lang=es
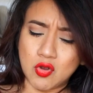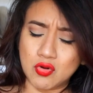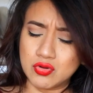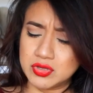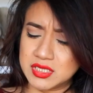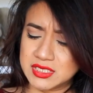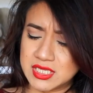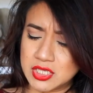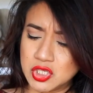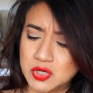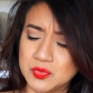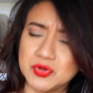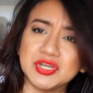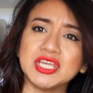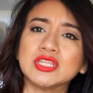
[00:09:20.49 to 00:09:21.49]
con un
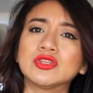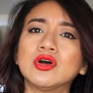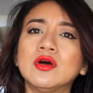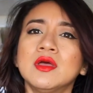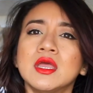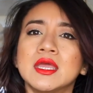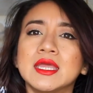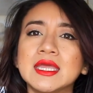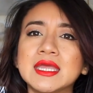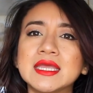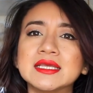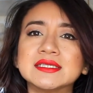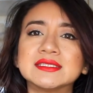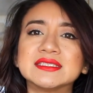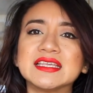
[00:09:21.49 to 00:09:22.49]
diseño bonito
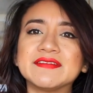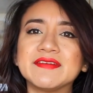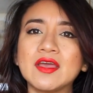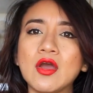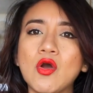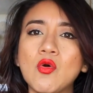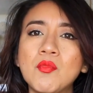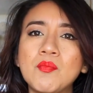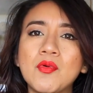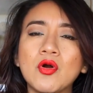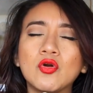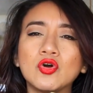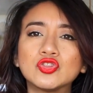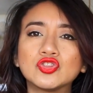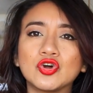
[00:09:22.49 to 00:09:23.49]
y se ve un
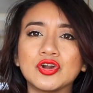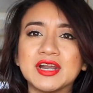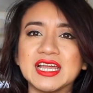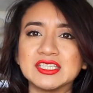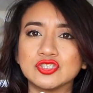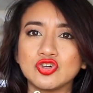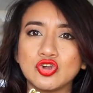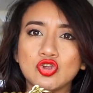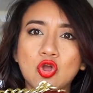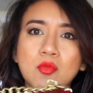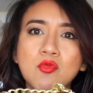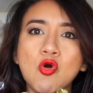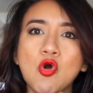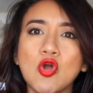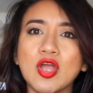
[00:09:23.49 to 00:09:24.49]
poco tornasol,
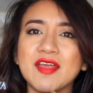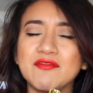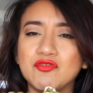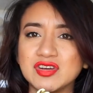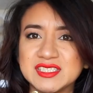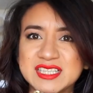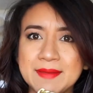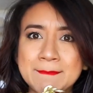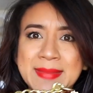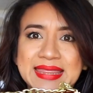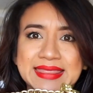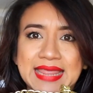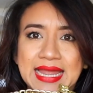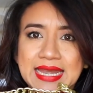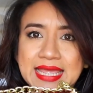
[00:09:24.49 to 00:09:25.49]
como que fuese
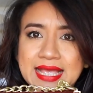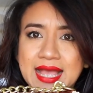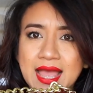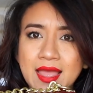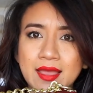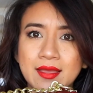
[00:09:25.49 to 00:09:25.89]
metálica,